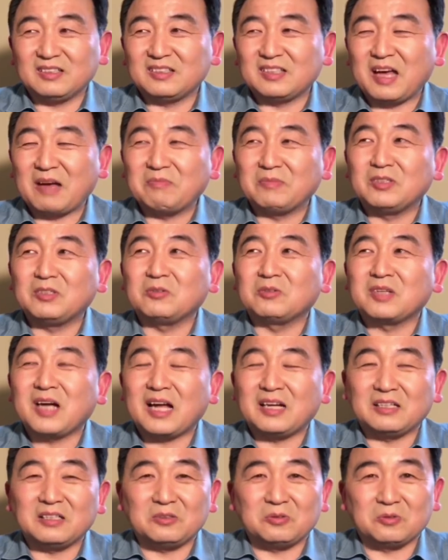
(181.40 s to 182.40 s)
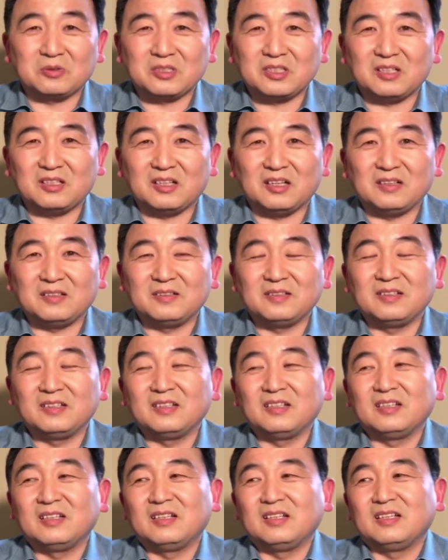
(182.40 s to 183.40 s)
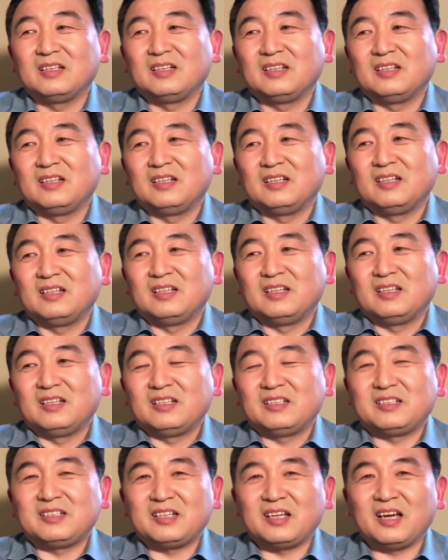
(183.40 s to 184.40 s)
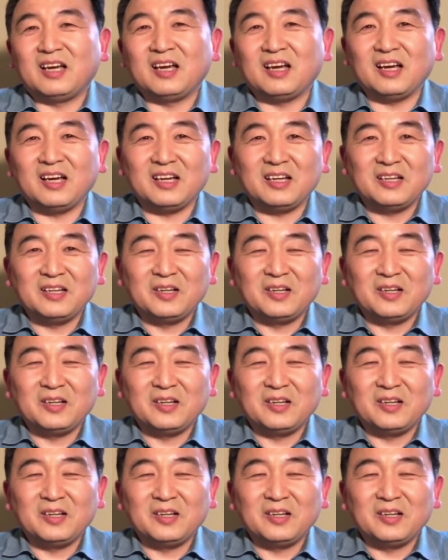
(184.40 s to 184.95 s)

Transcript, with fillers: 咱们就看这种事儿了。嗨，